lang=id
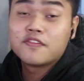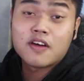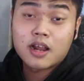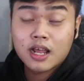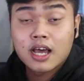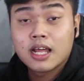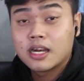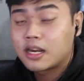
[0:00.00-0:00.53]

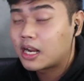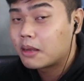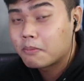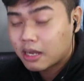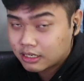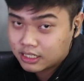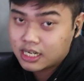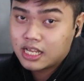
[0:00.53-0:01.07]
Farhan
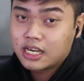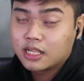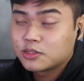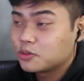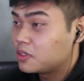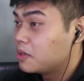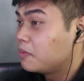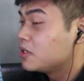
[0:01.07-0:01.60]
Ramadan yang
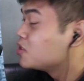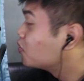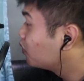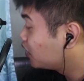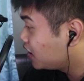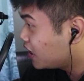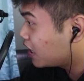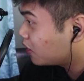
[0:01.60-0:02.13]
sudah
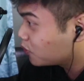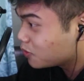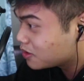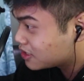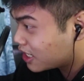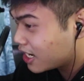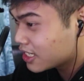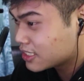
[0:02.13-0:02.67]
menjoki akun
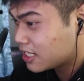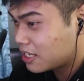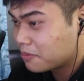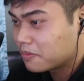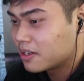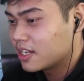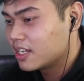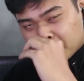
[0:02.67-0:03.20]
saya
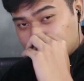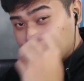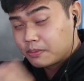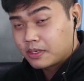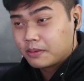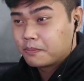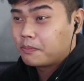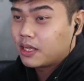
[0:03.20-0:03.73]
selama
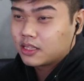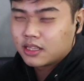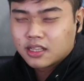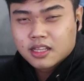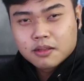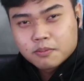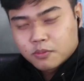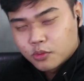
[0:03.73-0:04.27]
berapa 4 6
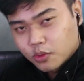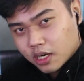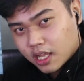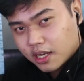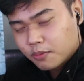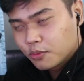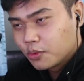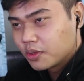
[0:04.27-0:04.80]

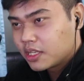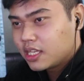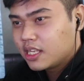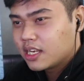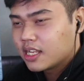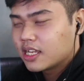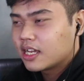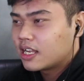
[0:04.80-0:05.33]
bulan
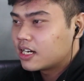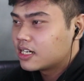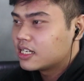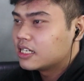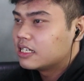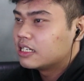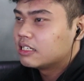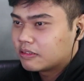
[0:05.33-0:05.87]
mungkin ya
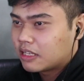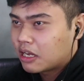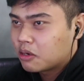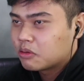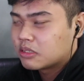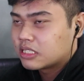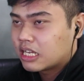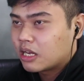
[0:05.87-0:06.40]
karena
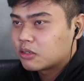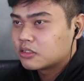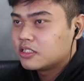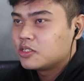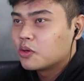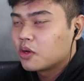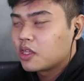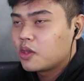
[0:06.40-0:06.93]
akun saya harus
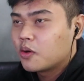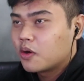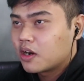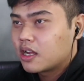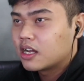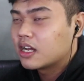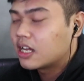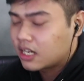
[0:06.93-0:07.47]
dijoki
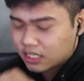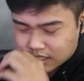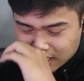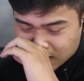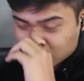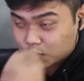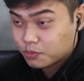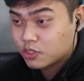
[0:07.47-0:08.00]
orang karena
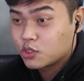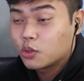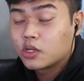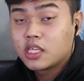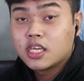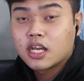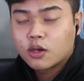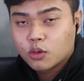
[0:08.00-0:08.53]
saya harus
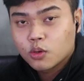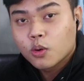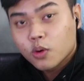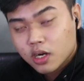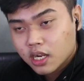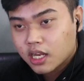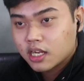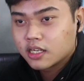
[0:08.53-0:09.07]
menjoki akun
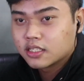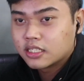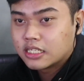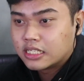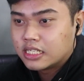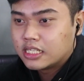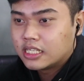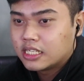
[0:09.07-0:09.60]
orang
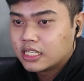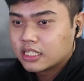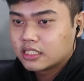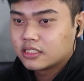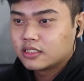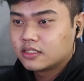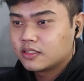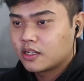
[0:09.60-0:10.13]
jadi
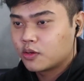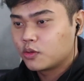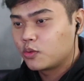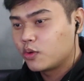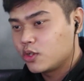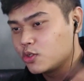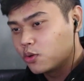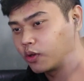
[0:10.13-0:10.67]
akun
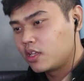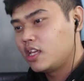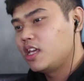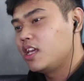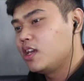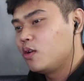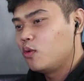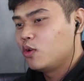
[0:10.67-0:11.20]
gue
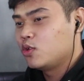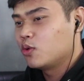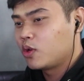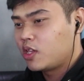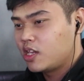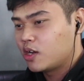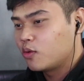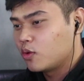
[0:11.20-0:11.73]
dijoki gue
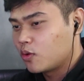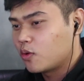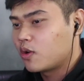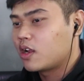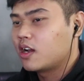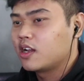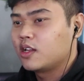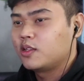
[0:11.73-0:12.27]
joki akun
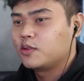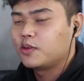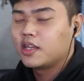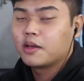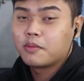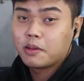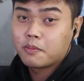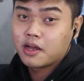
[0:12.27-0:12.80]
orang gitu
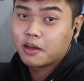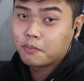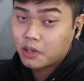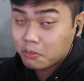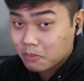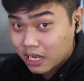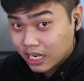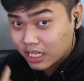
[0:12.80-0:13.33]
ya memang
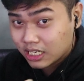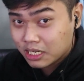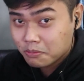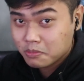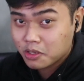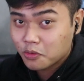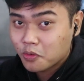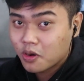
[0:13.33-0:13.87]
bermain
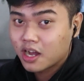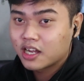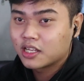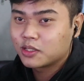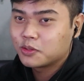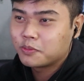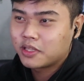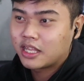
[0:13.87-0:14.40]
demi uang
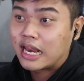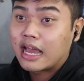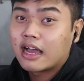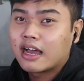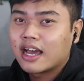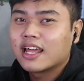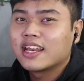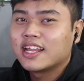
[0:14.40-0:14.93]
itu
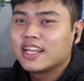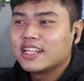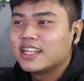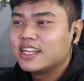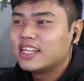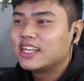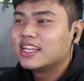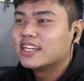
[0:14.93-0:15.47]
menyenangkan ya
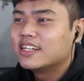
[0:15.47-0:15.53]
jadi